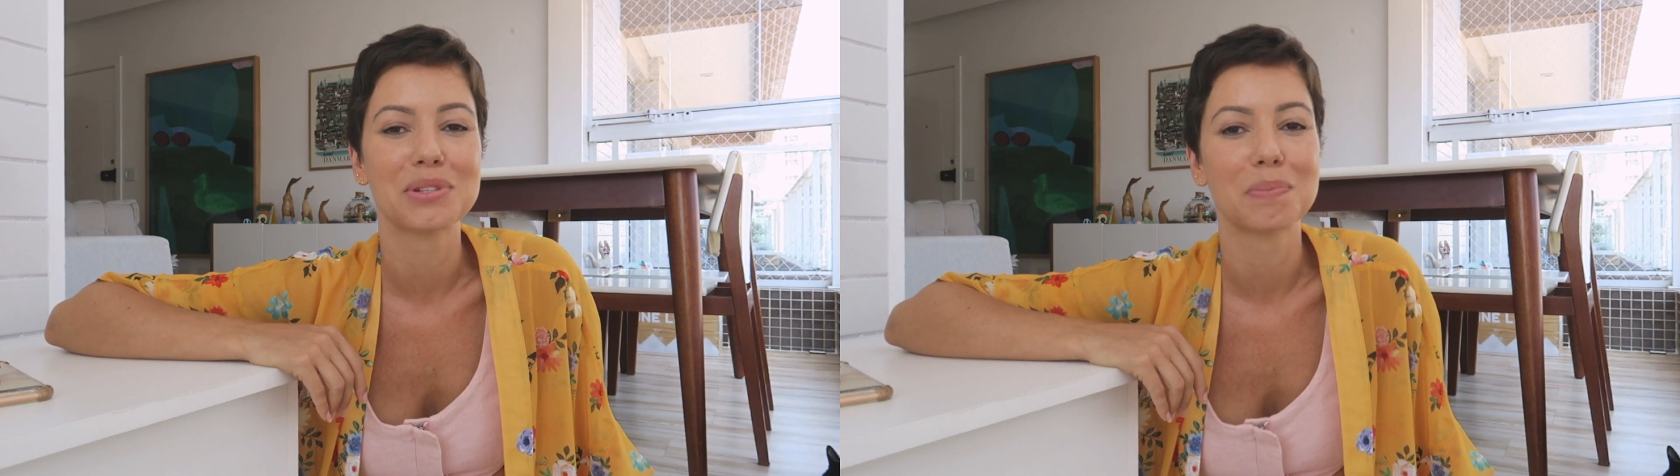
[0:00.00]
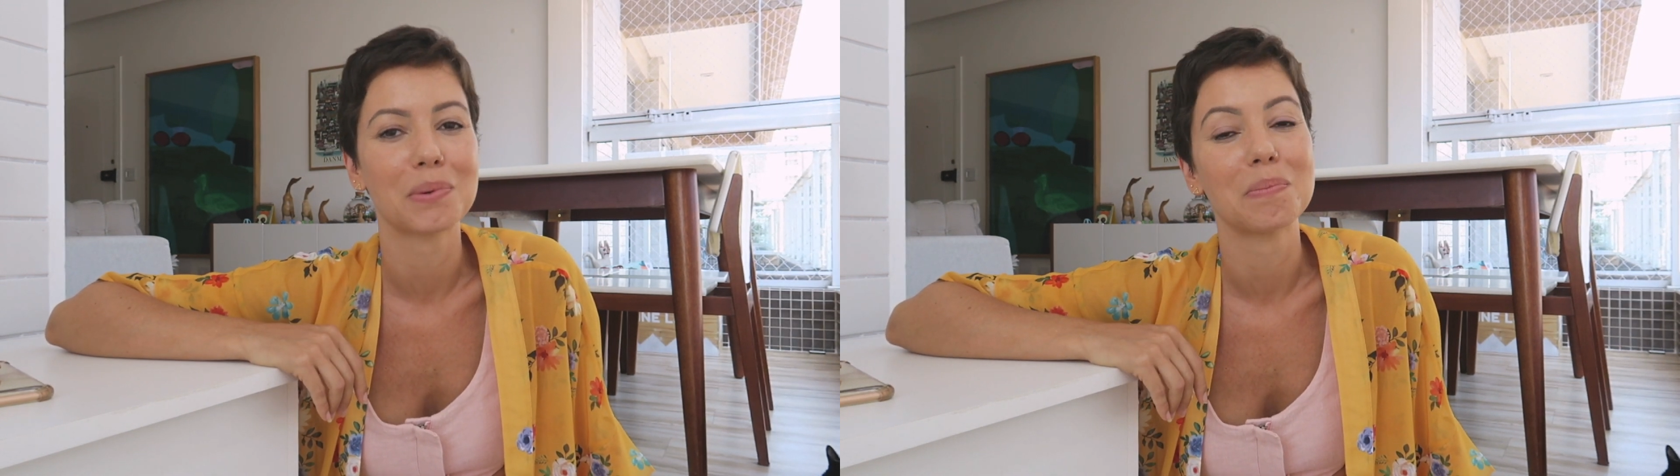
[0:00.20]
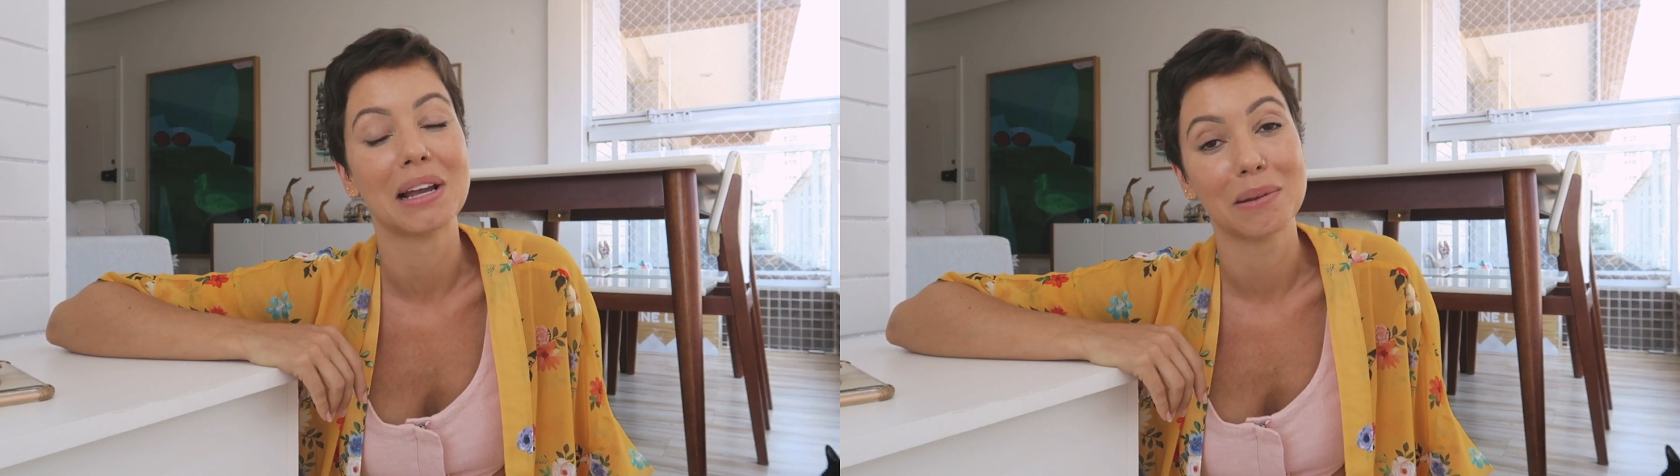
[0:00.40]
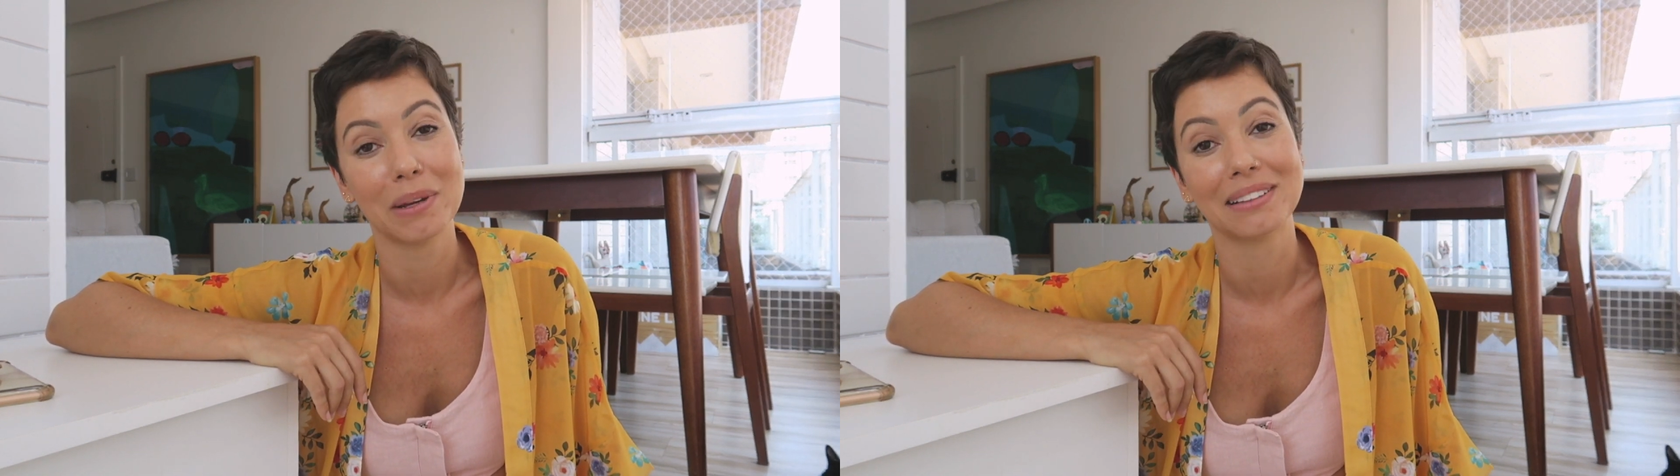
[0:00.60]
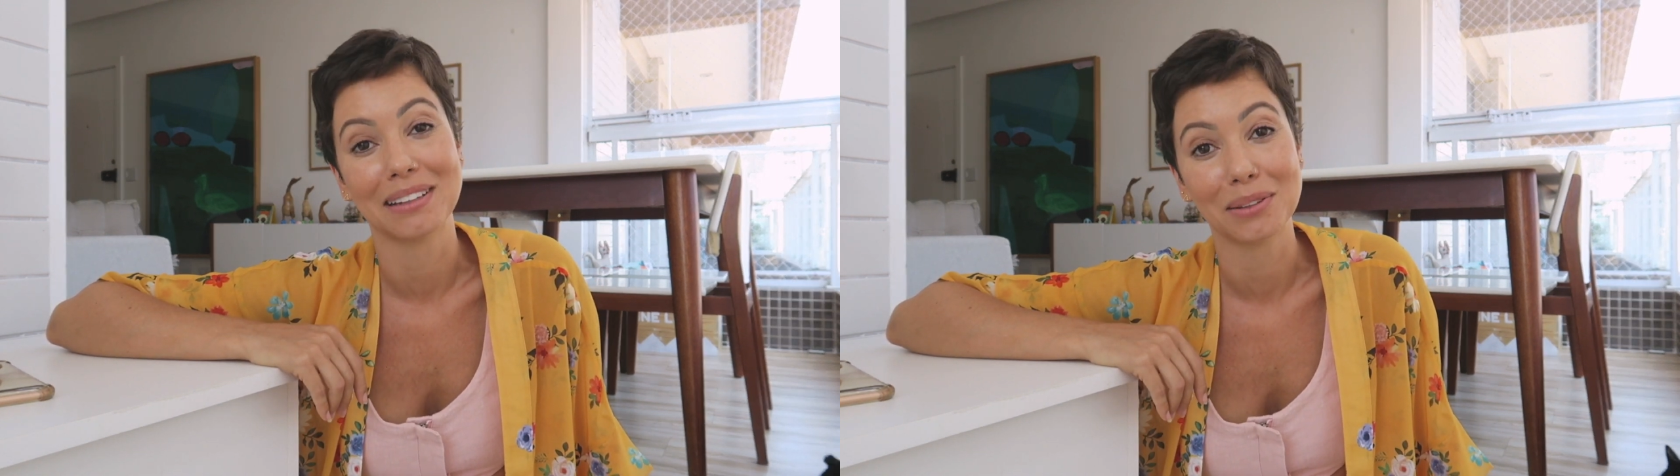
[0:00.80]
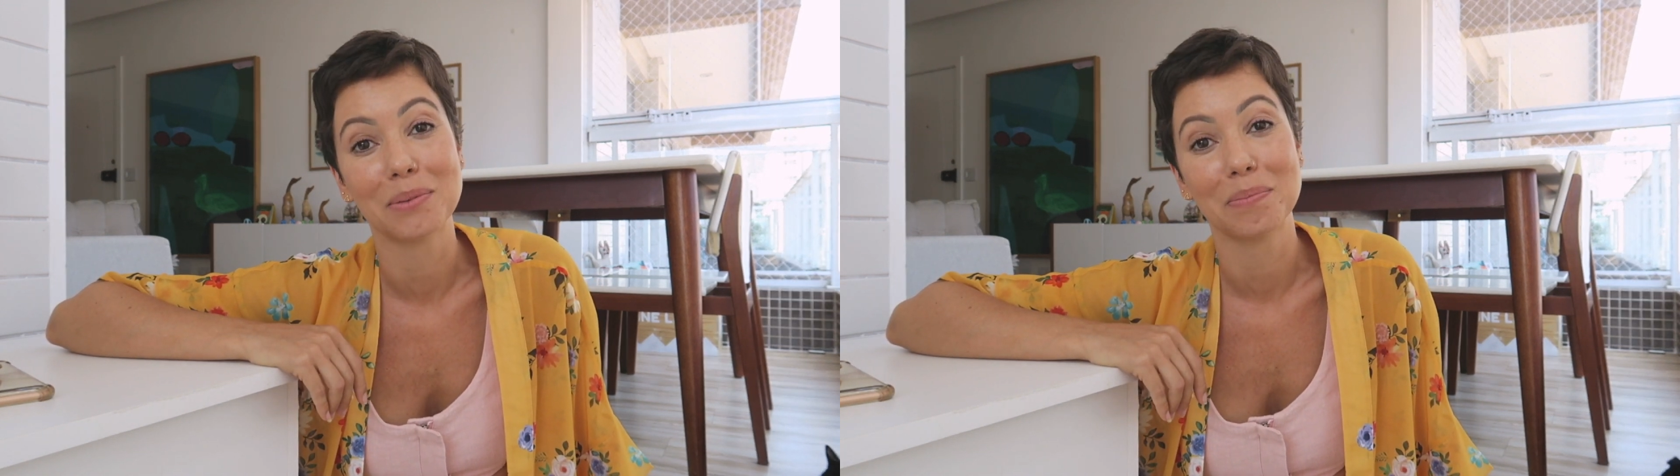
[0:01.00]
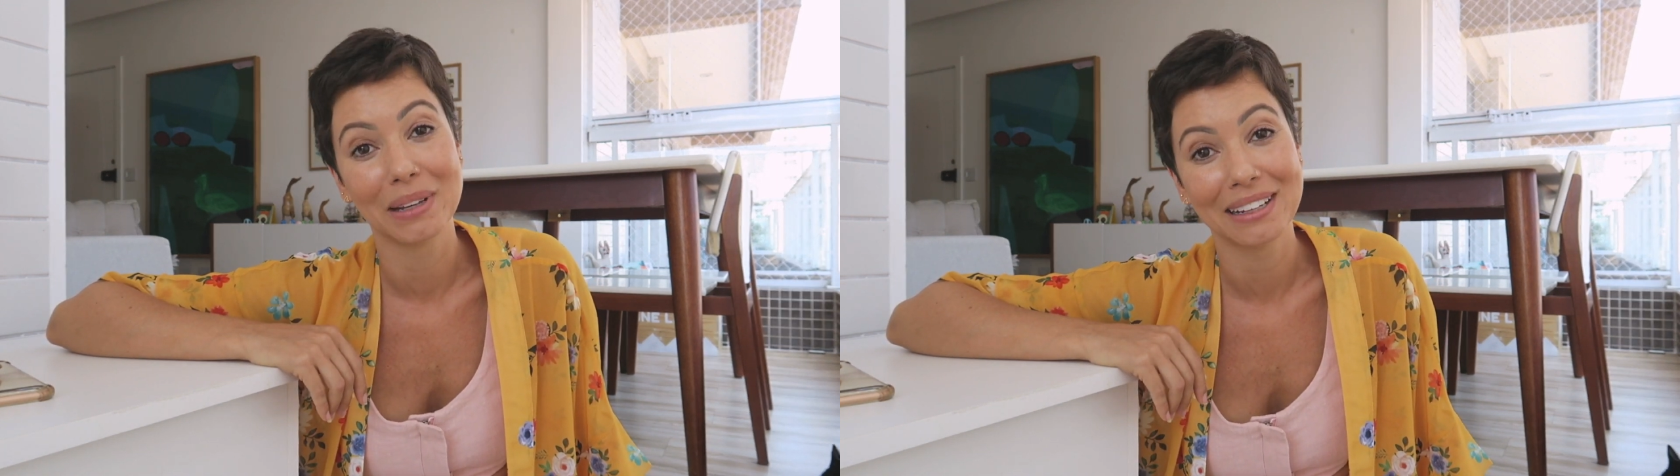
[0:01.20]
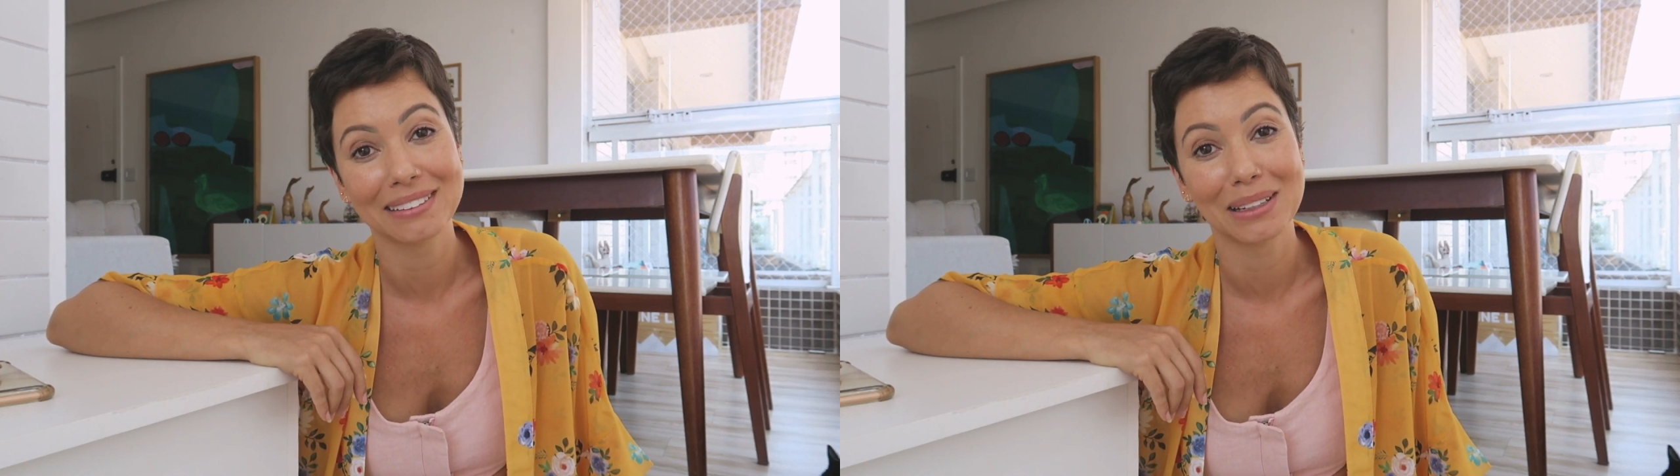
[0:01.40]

Tipo, me alimentando bem,